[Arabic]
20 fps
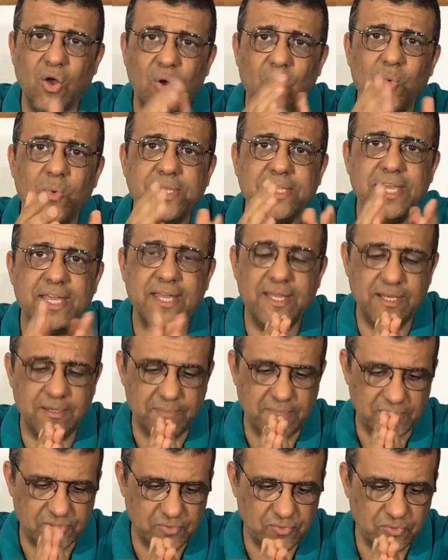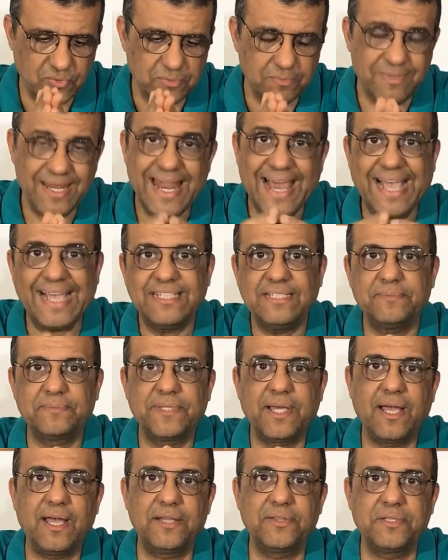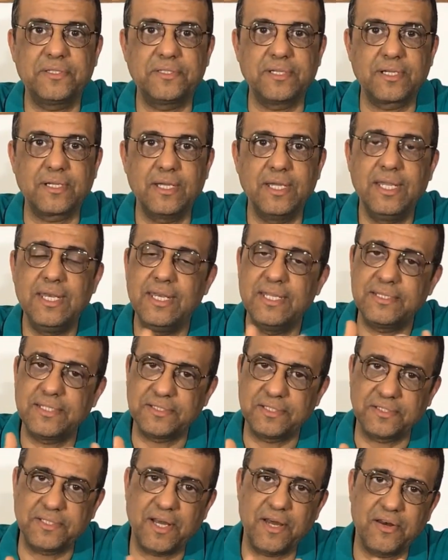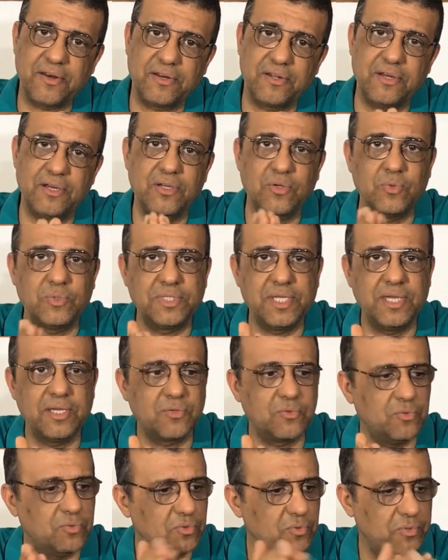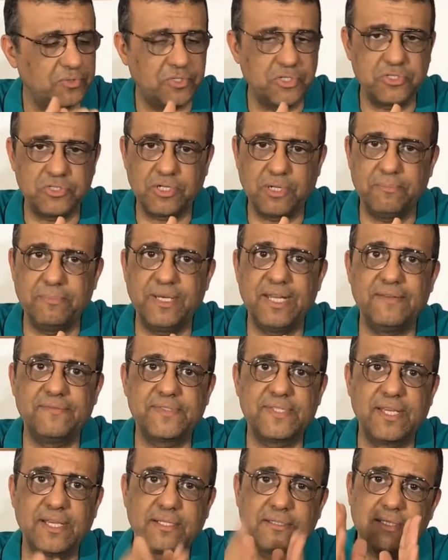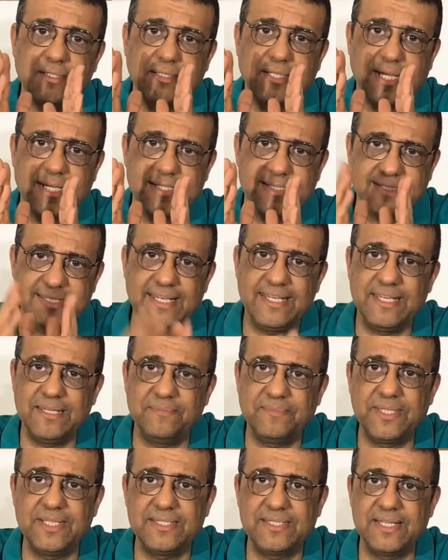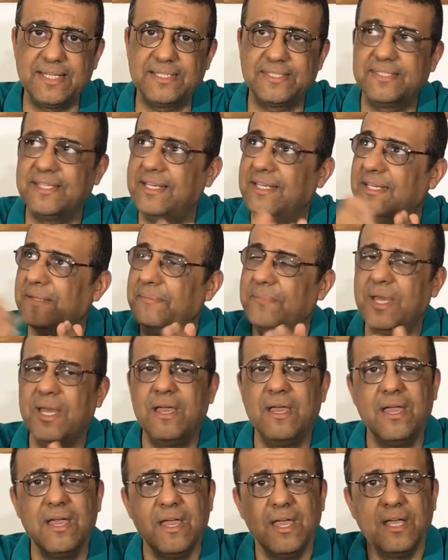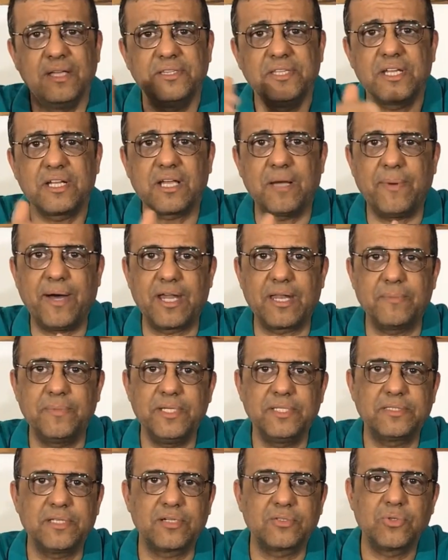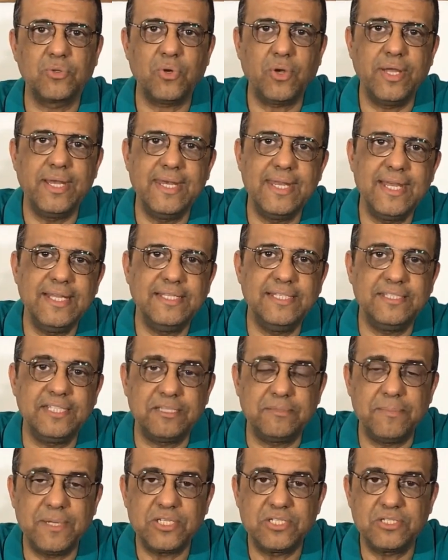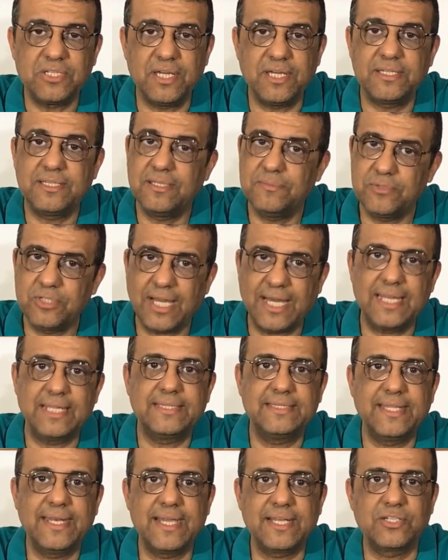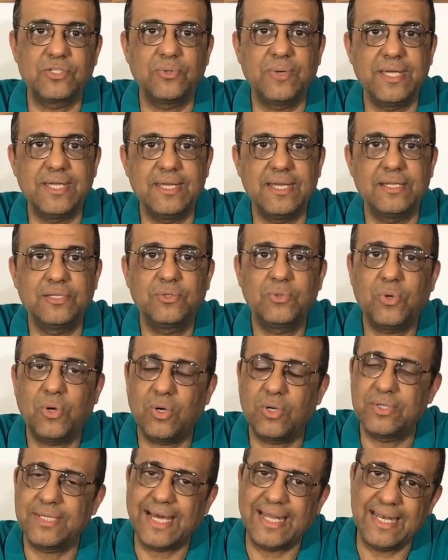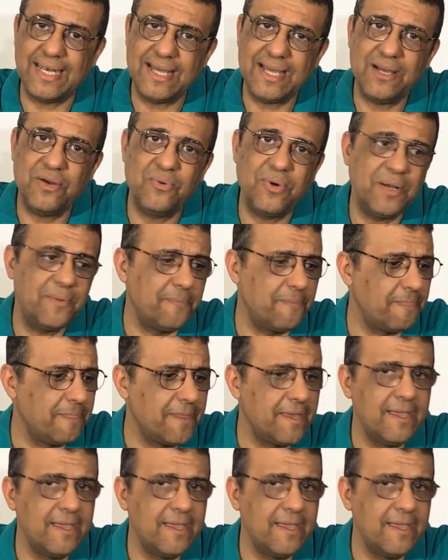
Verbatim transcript: هو ده المقصود بالعادي بتاع حضرتك ان انت تتحرك وتاكل وتشرب بنفسك تطلع السلم تنزل السلم تركب عربيتك تروح النادي تتمشى تمشي على التراك شويه تقعد على القهوه